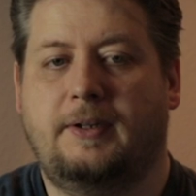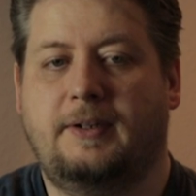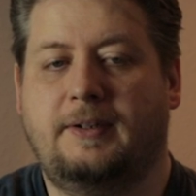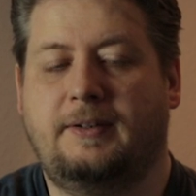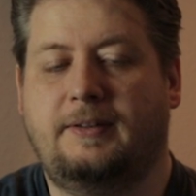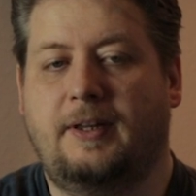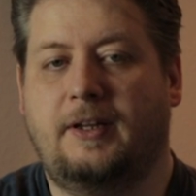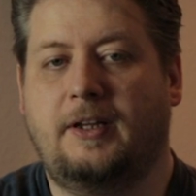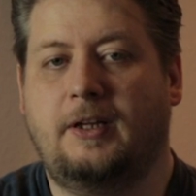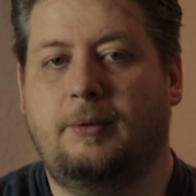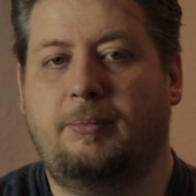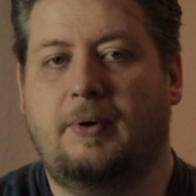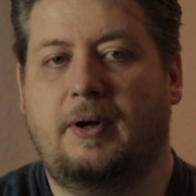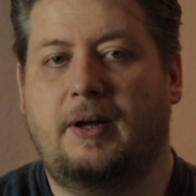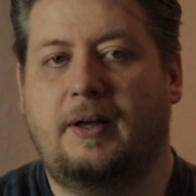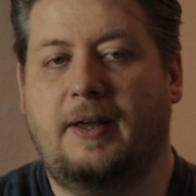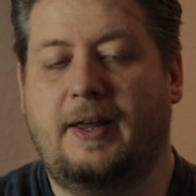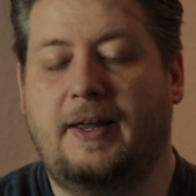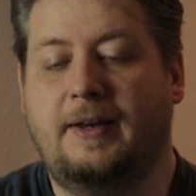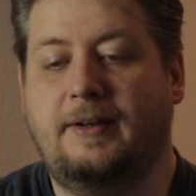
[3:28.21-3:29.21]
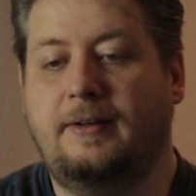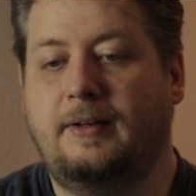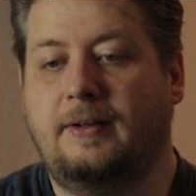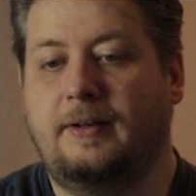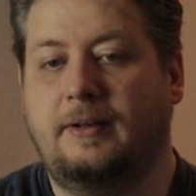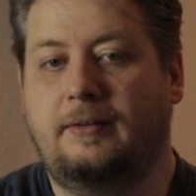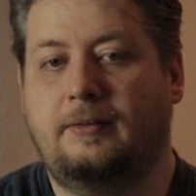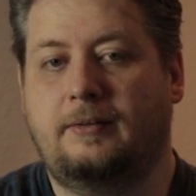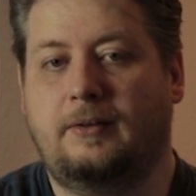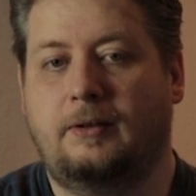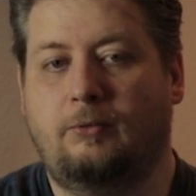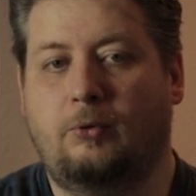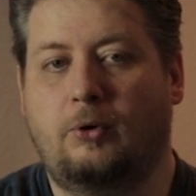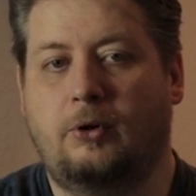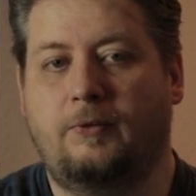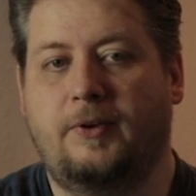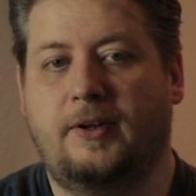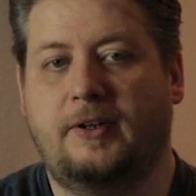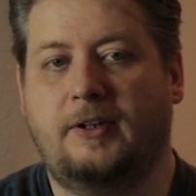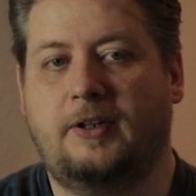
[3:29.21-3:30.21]
ich denke mal, Ende nächster
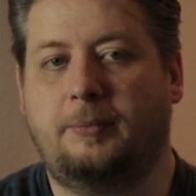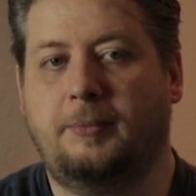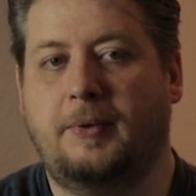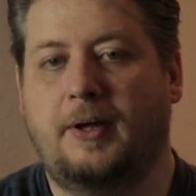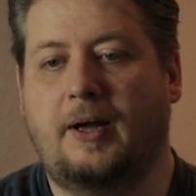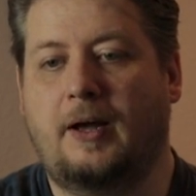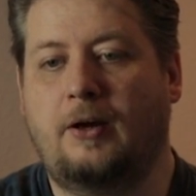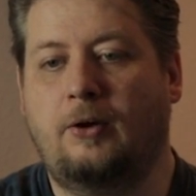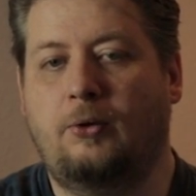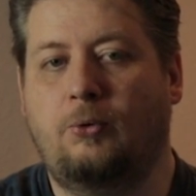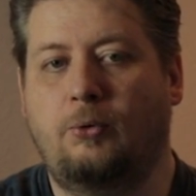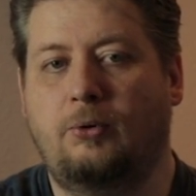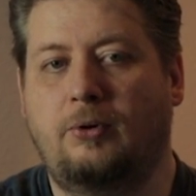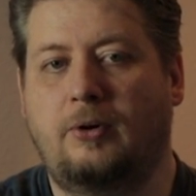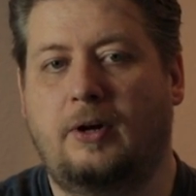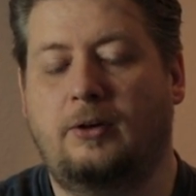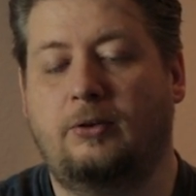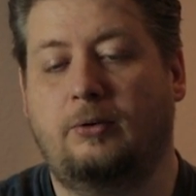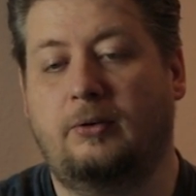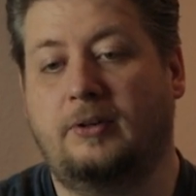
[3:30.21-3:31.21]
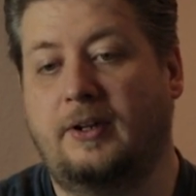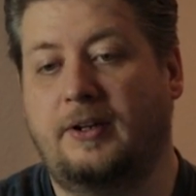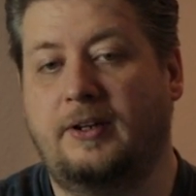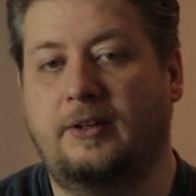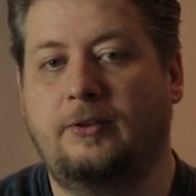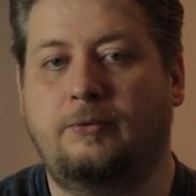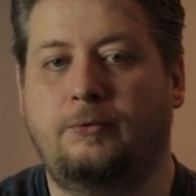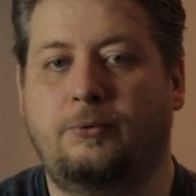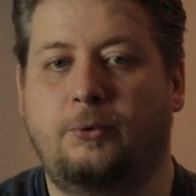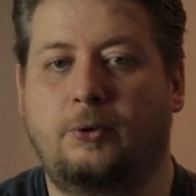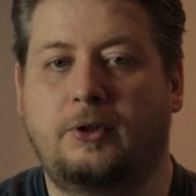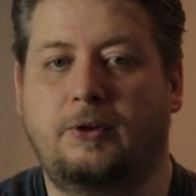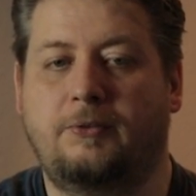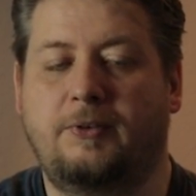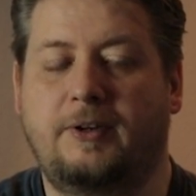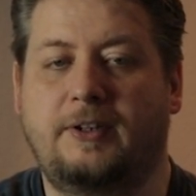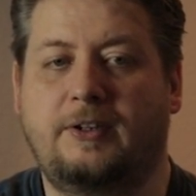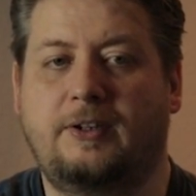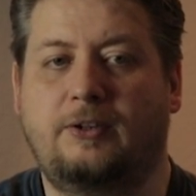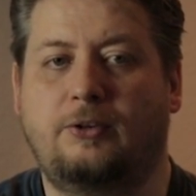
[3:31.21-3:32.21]
Woche werde ich ihn mir angucken. Also in der nächsten Folge
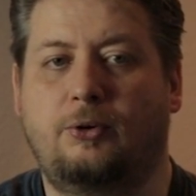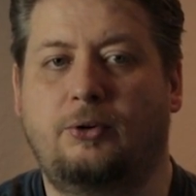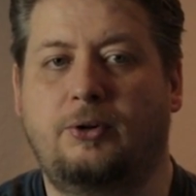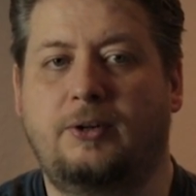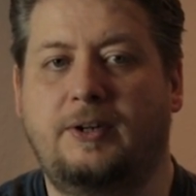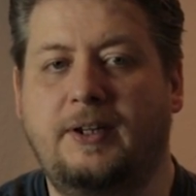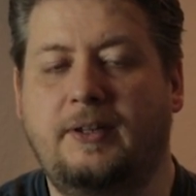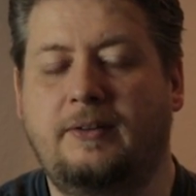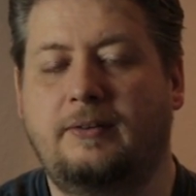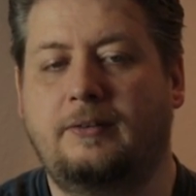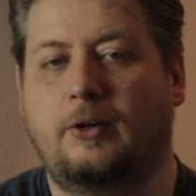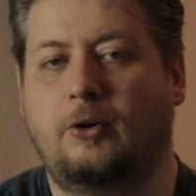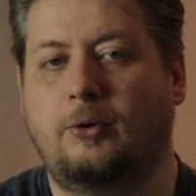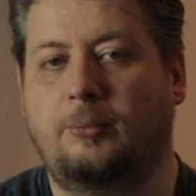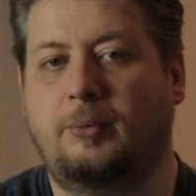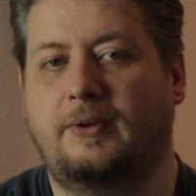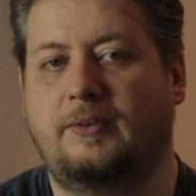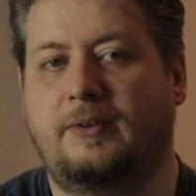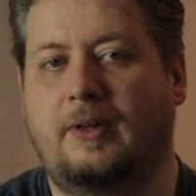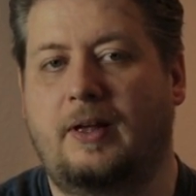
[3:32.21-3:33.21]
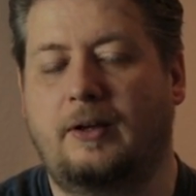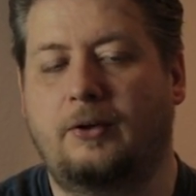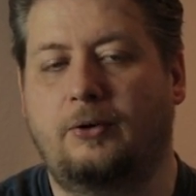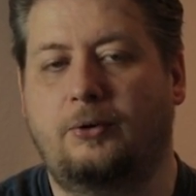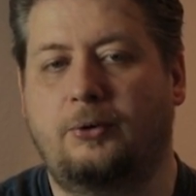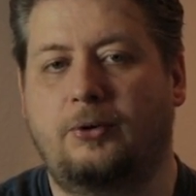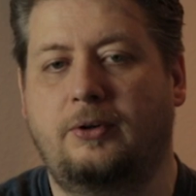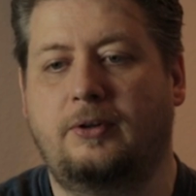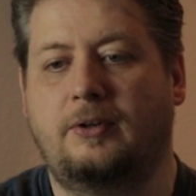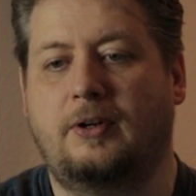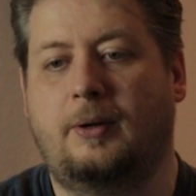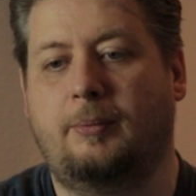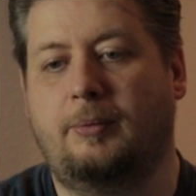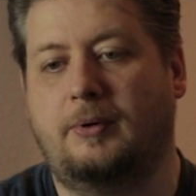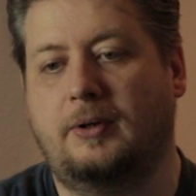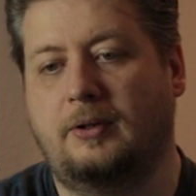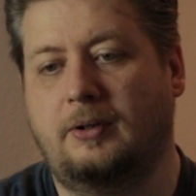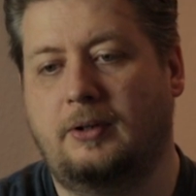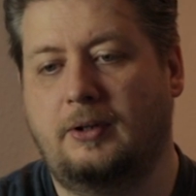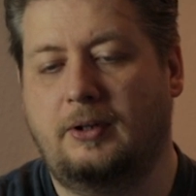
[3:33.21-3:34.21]
werde ich noch nichts darüber sagen können,
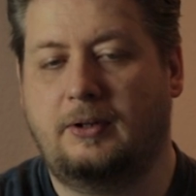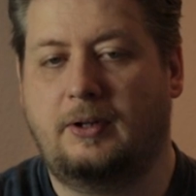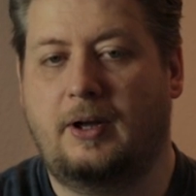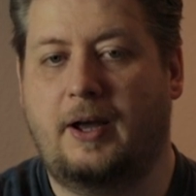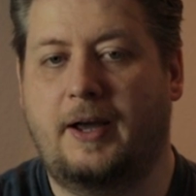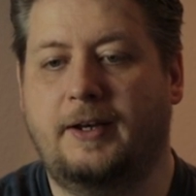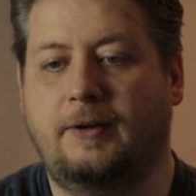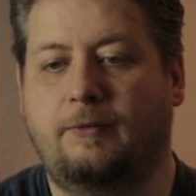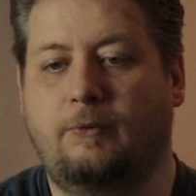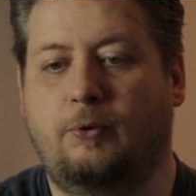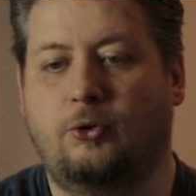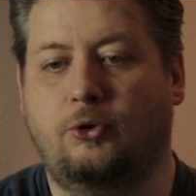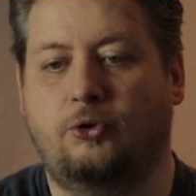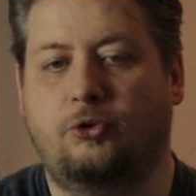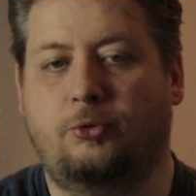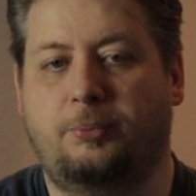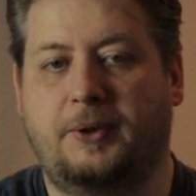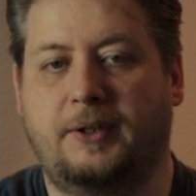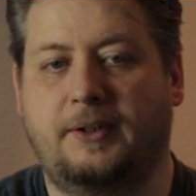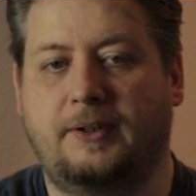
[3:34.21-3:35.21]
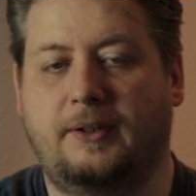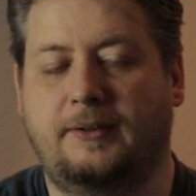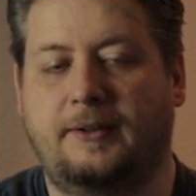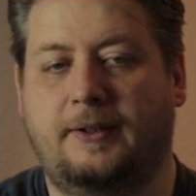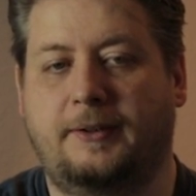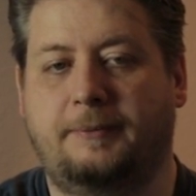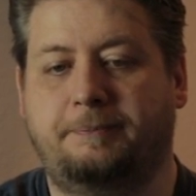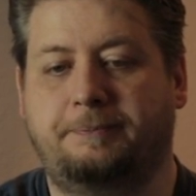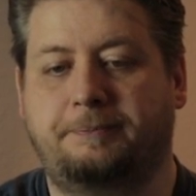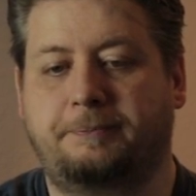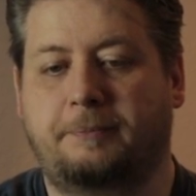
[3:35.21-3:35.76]
aber eine Woche später dann.